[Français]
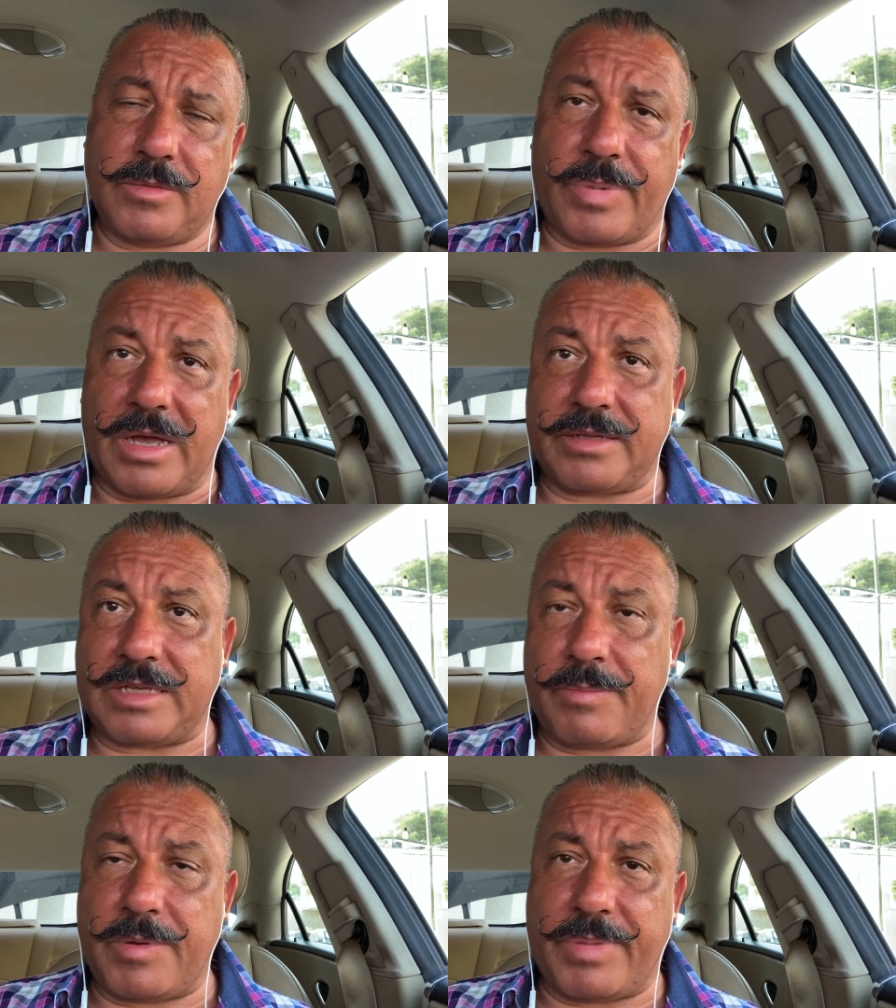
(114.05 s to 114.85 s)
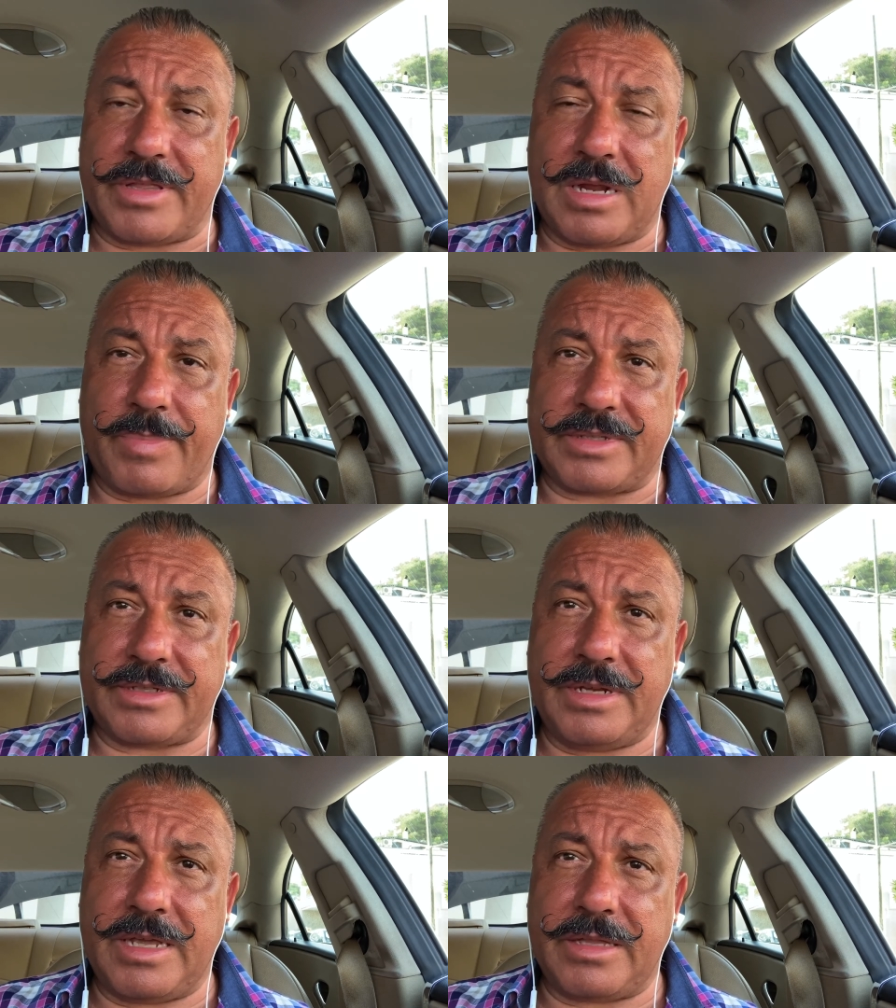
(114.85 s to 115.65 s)
par exemple, pas de la pensée
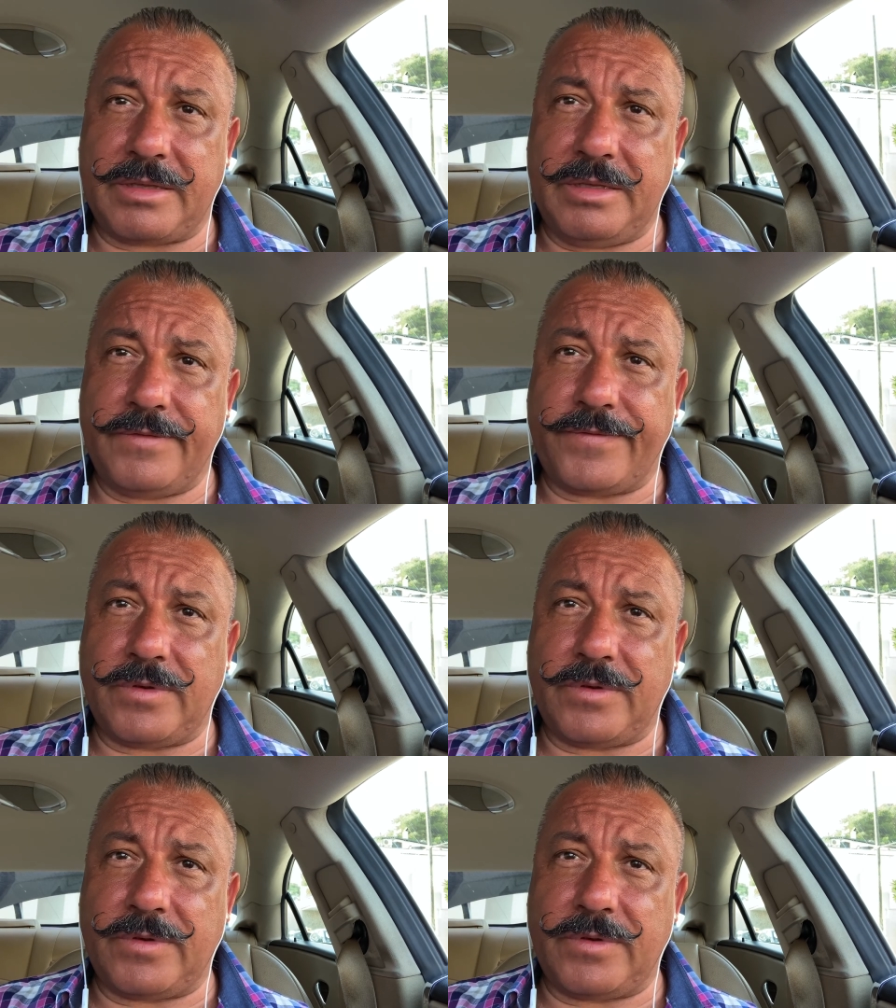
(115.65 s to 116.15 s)
négative,